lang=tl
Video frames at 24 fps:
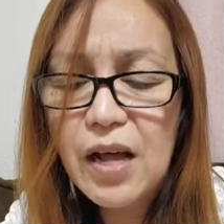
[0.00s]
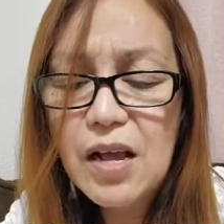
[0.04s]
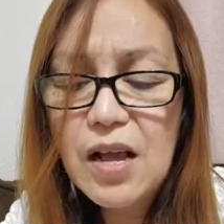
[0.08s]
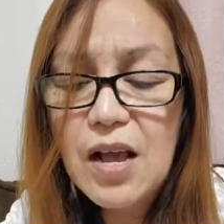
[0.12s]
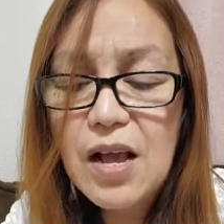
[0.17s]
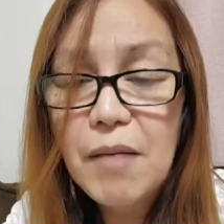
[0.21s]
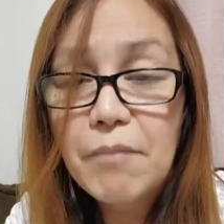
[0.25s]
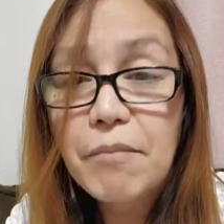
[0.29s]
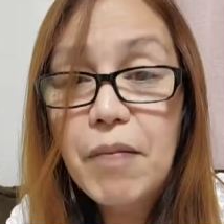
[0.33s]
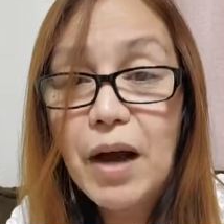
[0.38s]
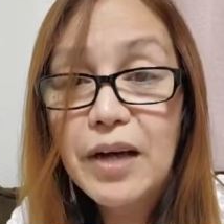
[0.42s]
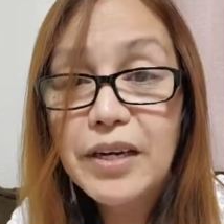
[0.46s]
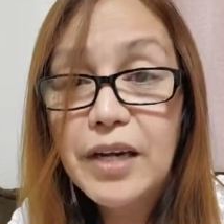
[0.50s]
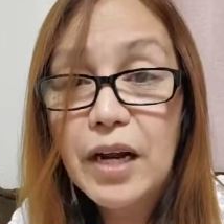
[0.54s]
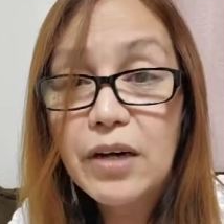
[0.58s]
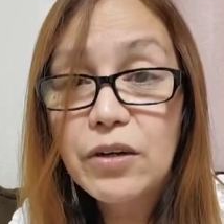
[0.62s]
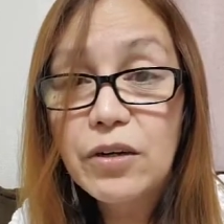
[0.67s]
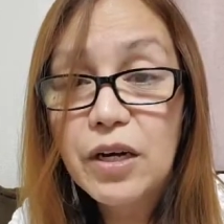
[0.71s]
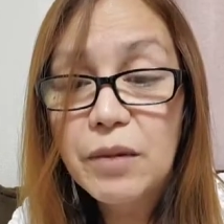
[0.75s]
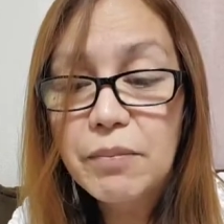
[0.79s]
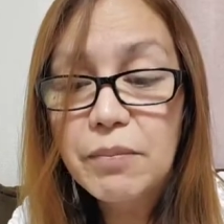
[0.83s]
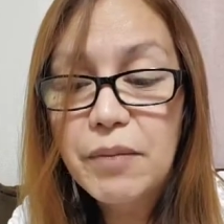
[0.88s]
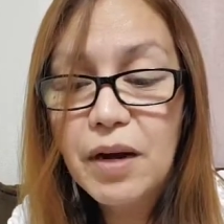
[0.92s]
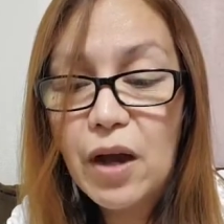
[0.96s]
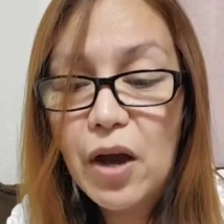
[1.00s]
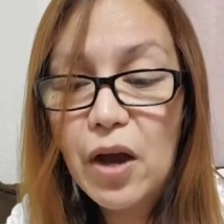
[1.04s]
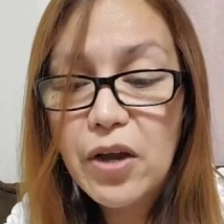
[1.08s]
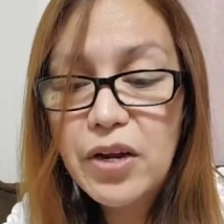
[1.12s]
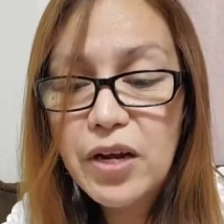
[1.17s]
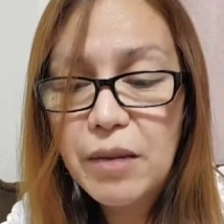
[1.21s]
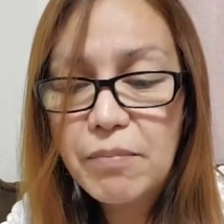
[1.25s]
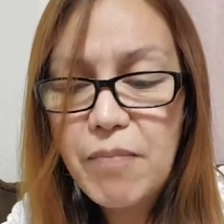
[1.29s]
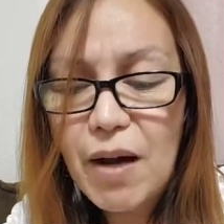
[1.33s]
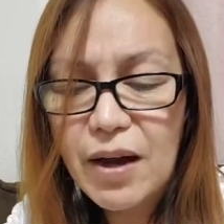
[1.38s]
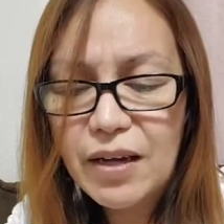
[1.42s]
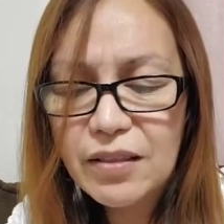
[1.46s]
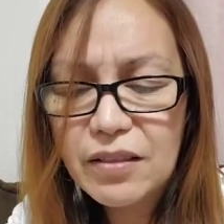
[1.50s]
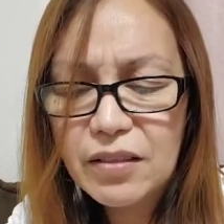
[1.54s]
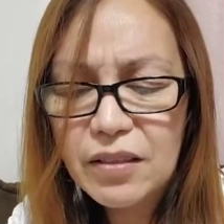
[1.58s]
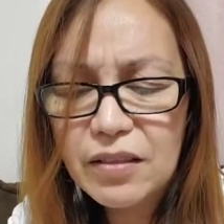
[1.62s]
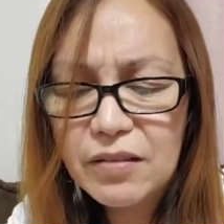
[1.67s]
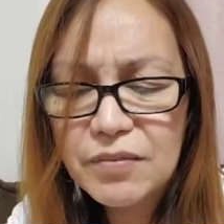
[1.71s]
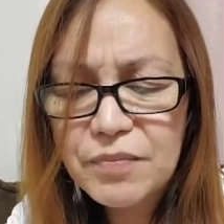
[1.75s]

na baka na ano naman kayo na bakit